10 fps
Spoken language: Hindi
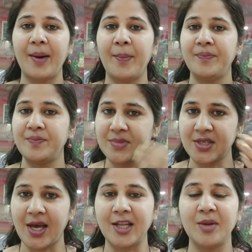आप
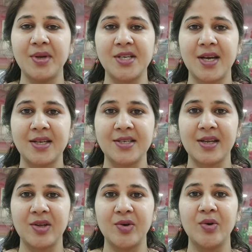शादी में जाना
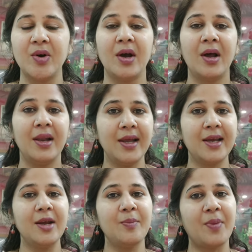चाहते हो
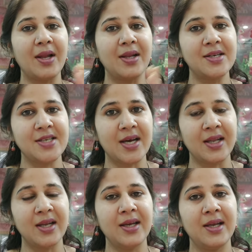लेकिन पार्लर
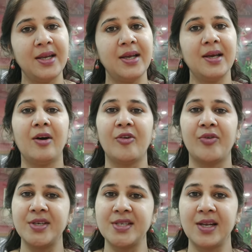जाने के लिए और
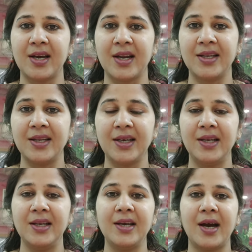फेशियल कराने
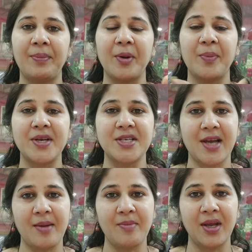के लिए आपके पास
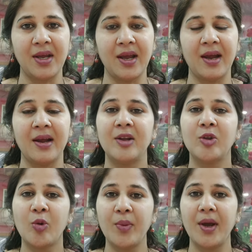टाइम नहीं है
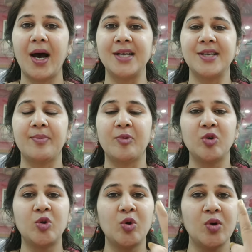तो मैं आज
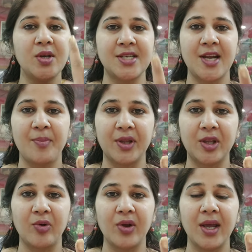आपको दो स्टेप
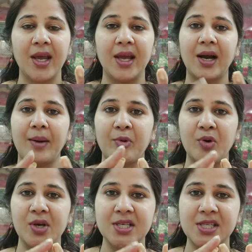बताऊंगी एक
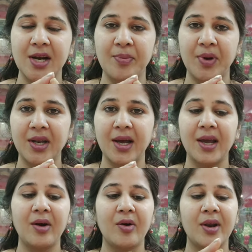आपको स्क्रब करना
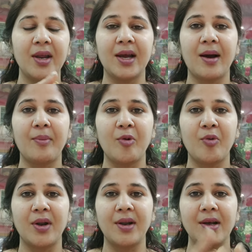है और एक
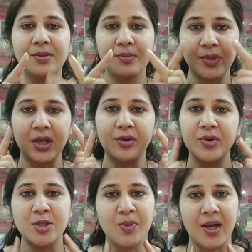आपको करना है मतलब
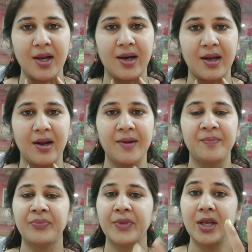फेस पैक लगाना है
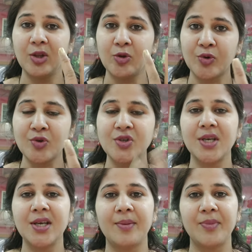इन दोनों से
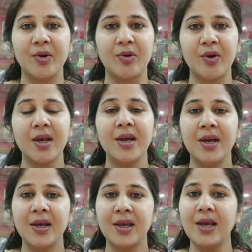ही आप देखोगे
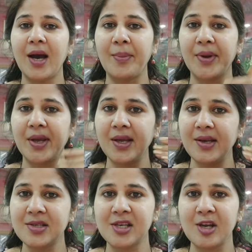कि आपकी
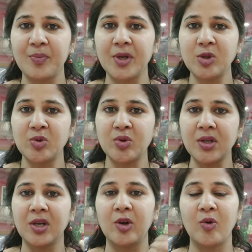स्किन पर
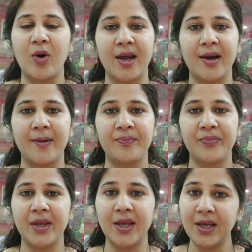तुरंत ग्लो आएगा
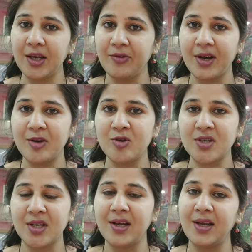एक ही बार यूज
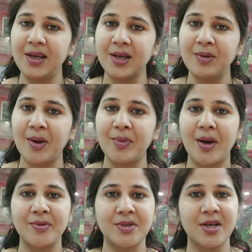करना एक ही बार में
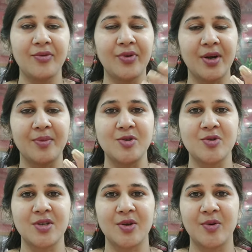आप इसका फ़र्क
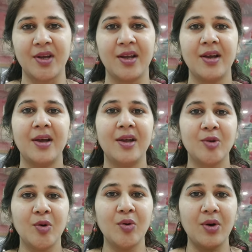महसूस करोगे
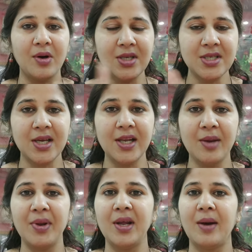तो इसके
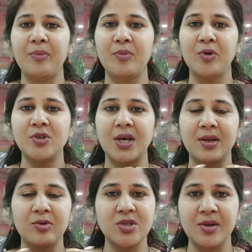लिए मैंने आपको
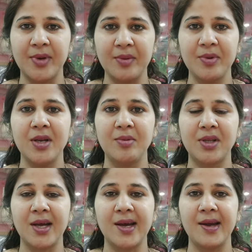ज़्यादा कुछ सामान भी नहीं
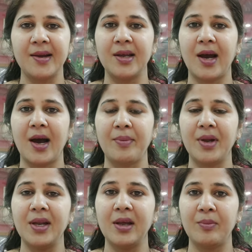बताया है कि
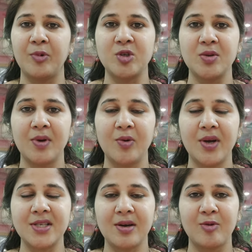आपके लिए इम्पॉसिबल हो
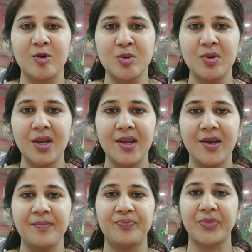ऐसा कुछ भी नहीं
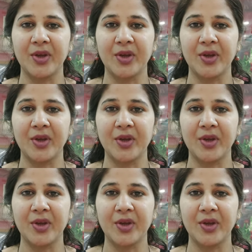है